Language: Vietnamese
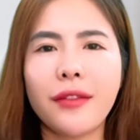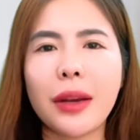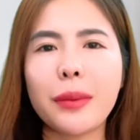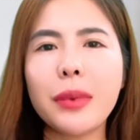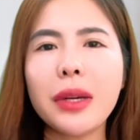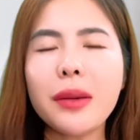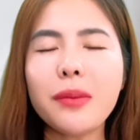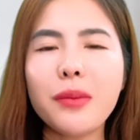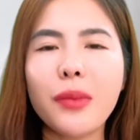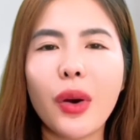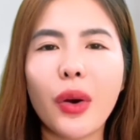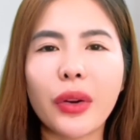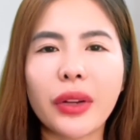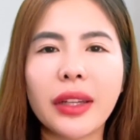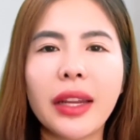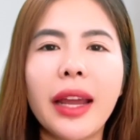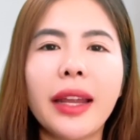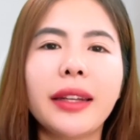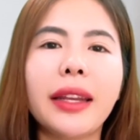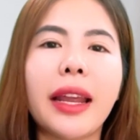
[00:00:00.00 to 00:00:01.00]
và bước
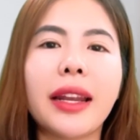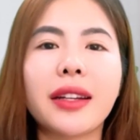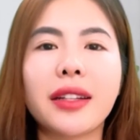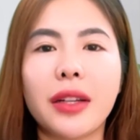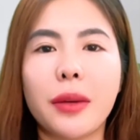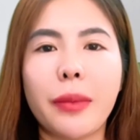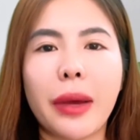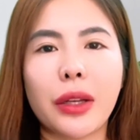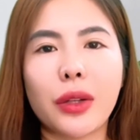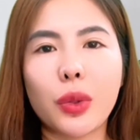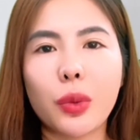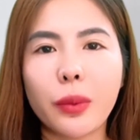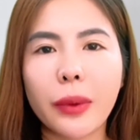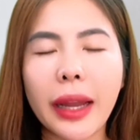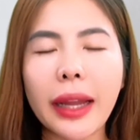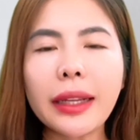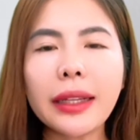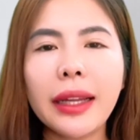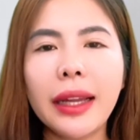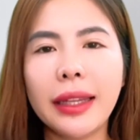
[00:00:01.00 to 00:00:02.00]
1 để rửa mặt
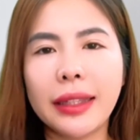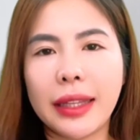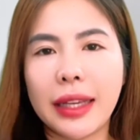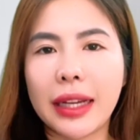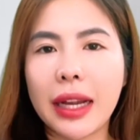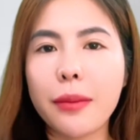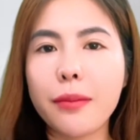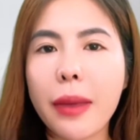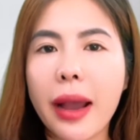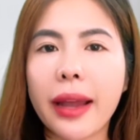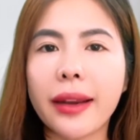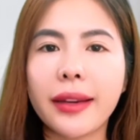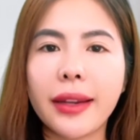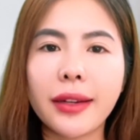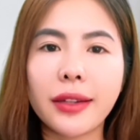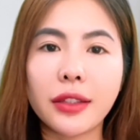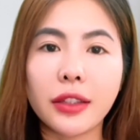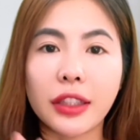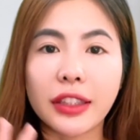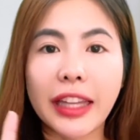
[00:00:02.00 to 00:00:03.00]
đúng cách thì các bạn
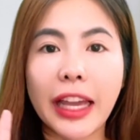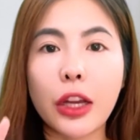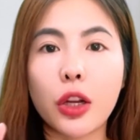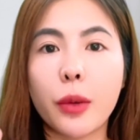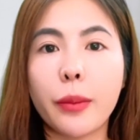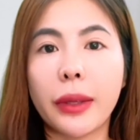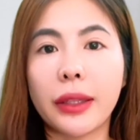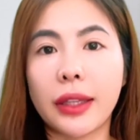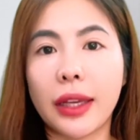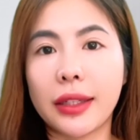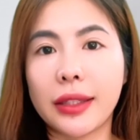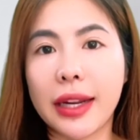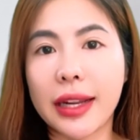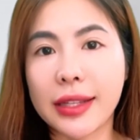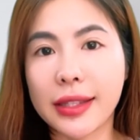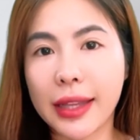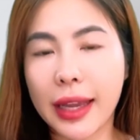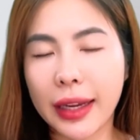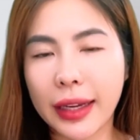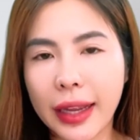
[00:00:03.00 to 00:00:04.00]
nên rửa tay của mình thật
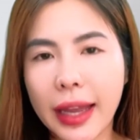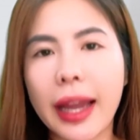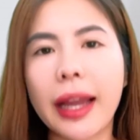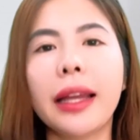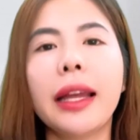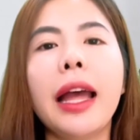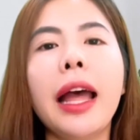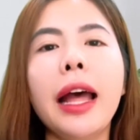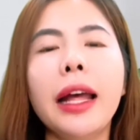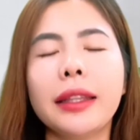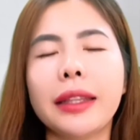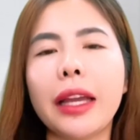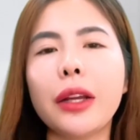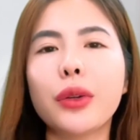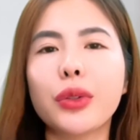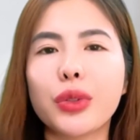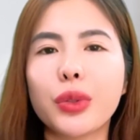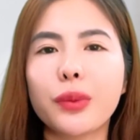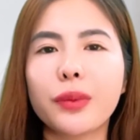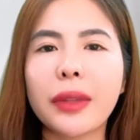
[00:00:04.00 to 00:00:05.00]
là sạch ha.
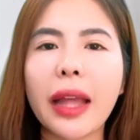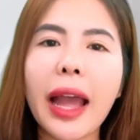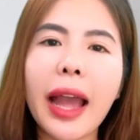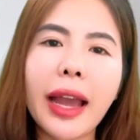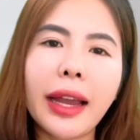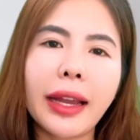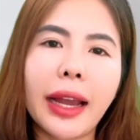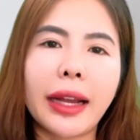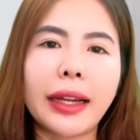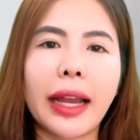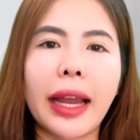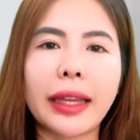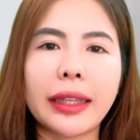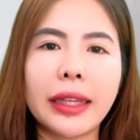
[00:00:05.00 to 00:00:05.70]
Tay của chúng ta hàng